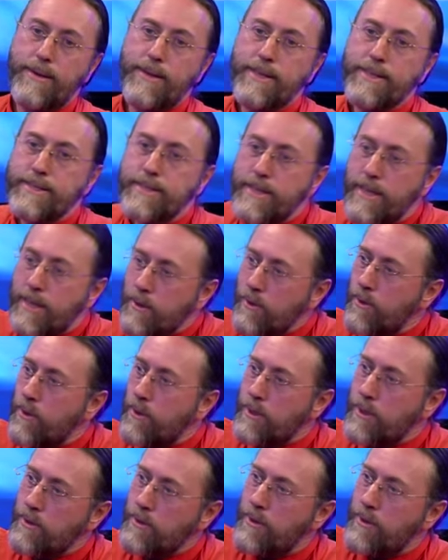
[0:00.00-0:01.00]
sin
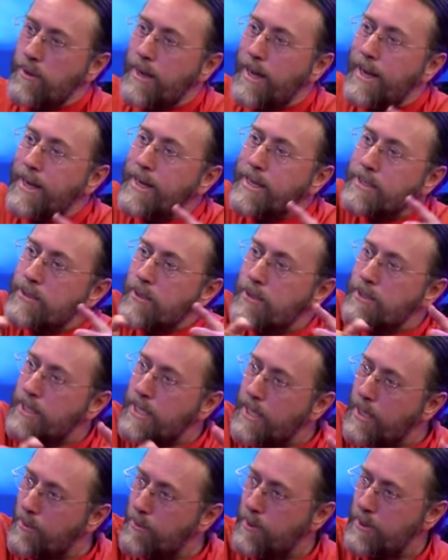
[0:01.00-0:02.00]
acuerdo a las cosas
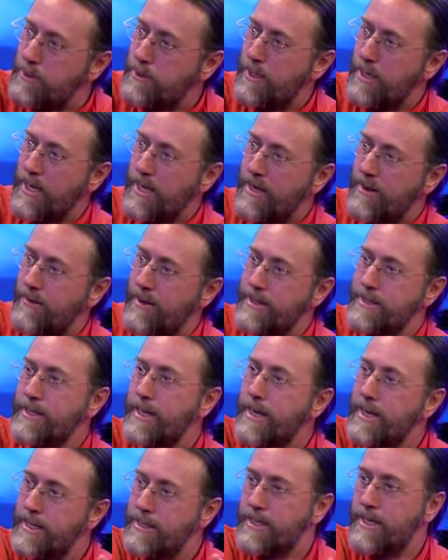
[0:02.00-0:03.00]
que le han puesto en la cabeza,
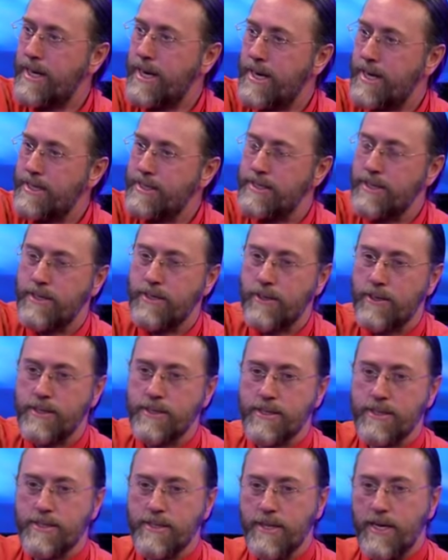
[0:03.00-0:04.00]
las creencias.
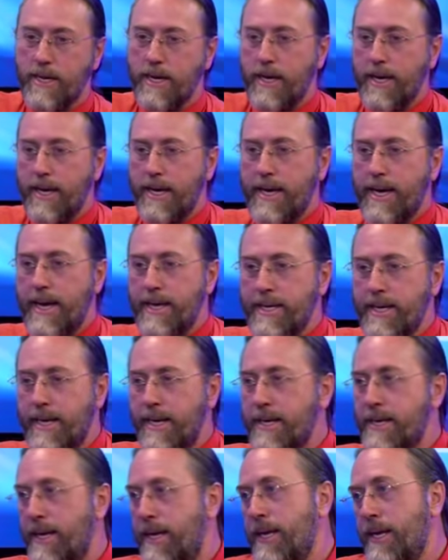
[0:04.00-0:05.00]
Entonces,
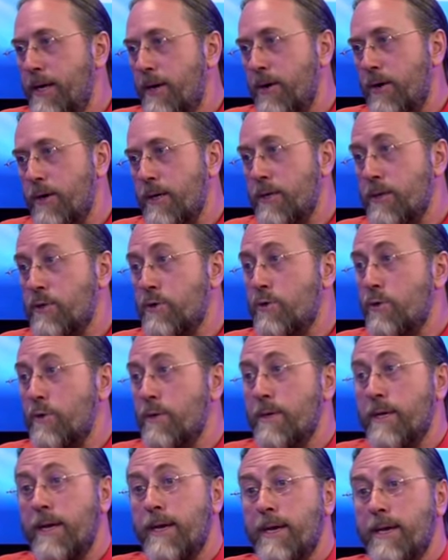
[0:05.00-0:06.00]
cada religión su,
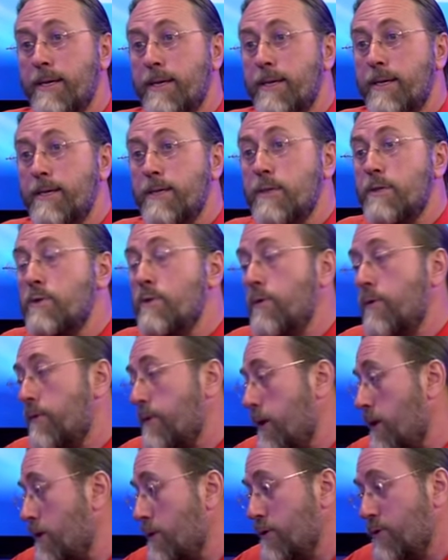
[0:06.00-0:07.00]
eh,
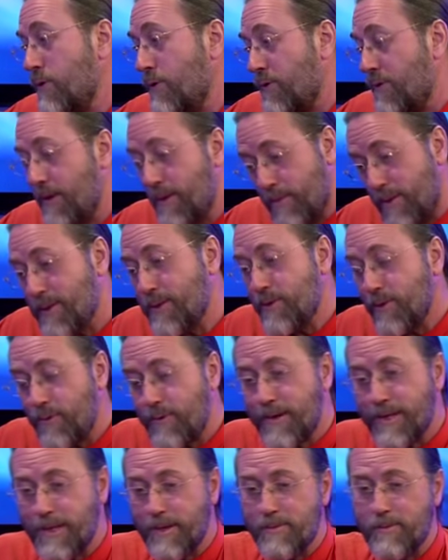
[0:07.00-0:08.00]
sufre, no sufre, pues
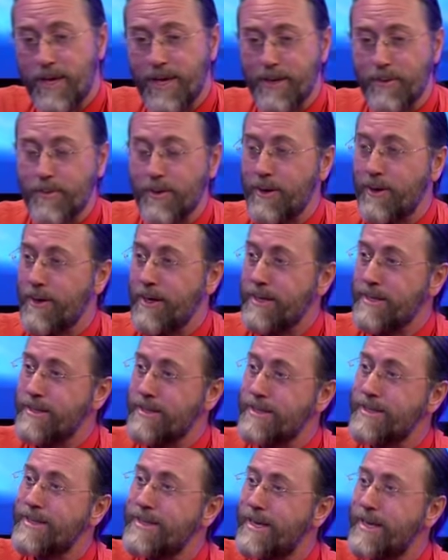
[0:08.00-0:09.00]
sufre también, pero es,
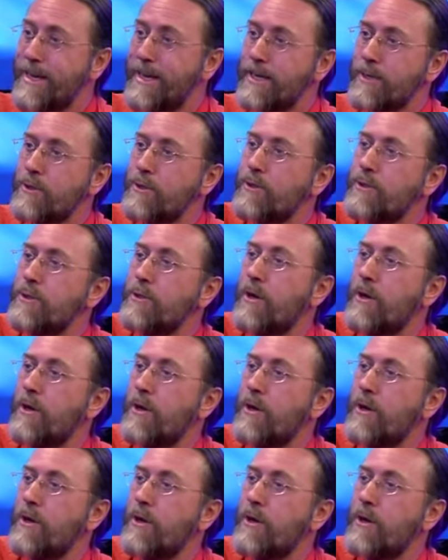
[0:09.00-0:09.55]
sigue sus